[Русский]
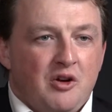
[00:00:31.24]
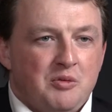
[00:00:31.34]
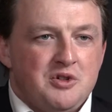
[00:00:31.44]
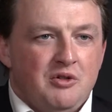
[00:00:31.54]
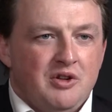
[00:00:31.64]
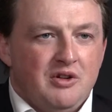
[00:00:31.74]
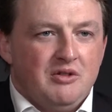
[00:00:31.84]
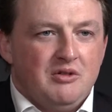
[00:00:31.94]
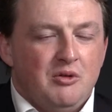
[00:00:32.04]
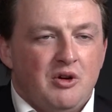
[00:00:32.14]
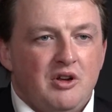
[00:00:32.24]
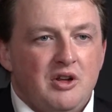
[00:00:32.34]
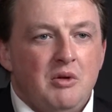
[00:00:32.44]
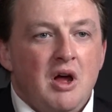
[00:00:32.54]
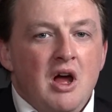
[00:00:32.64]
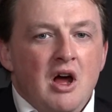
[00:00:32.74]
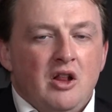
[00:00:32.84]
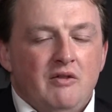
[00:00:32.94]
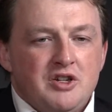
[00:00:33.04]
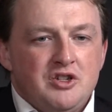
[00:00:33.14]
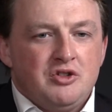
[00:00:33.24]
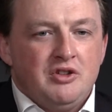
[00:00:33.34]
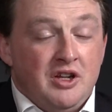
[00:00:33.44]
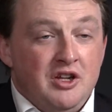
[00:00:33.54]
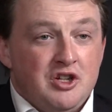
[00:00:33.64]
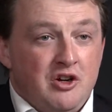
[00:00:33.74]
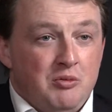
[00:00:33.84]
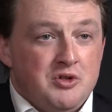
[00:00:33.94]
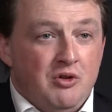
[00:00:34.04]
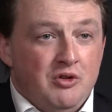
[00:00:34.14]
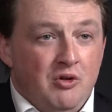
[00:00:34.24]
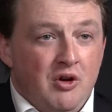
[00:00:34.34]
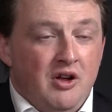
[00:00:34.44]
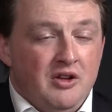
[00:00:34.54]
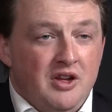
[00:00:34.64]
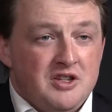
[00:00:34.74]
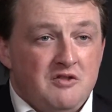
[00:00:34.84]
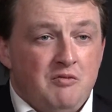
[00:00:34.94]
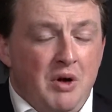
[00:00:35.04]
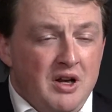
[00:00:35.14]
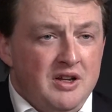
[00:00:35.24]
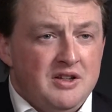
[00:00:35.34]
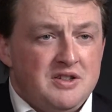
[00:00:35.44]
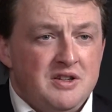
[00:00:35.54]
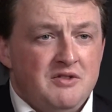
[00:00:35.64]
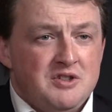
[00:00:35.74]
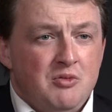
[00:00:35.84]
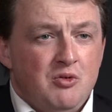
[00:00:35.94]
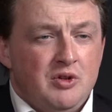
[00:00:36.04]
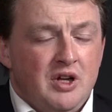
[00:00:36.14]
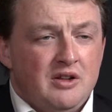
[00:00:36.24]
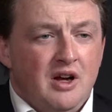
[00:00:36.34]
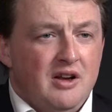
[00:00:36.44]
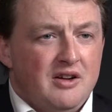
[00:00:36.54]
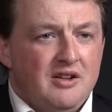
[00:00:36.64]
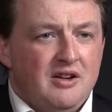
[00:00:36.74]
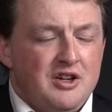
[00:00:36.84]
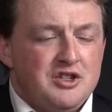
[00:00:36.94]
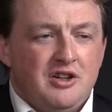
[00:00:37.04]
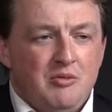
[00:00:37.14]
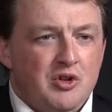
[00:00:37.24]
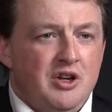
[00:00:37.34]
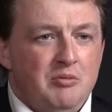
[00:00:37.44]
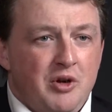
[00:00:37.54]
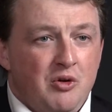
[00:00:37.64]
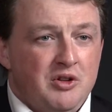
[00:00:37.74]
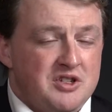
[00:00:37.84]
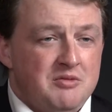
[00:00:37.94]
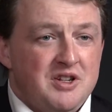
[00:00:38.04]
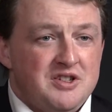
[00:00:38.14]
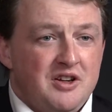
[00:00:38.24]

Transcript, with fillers: коррупционным органом. Но важно, что такие же коррупционные органы есть в полиции, в СБУ и так далее, когда каждый, кому не лень, приходит и занимается